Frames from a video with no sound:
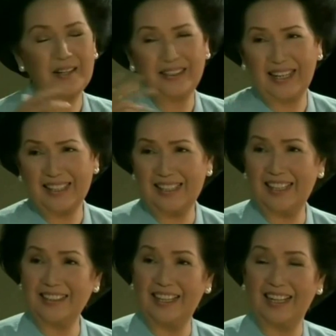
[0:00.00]
Ang
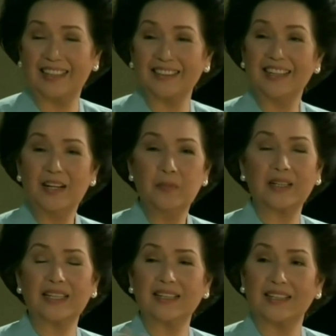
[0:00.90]
nahila nilang
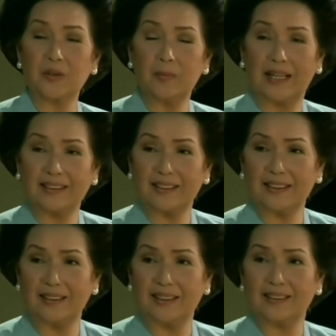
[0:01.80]
maging
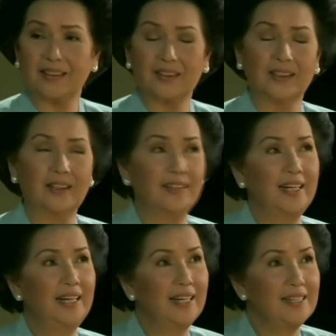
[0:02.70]
ka-romantic lead ko,
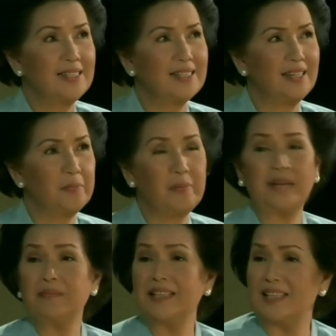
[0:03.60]

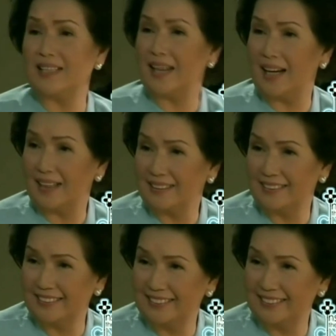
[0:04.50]
si Ben Medina.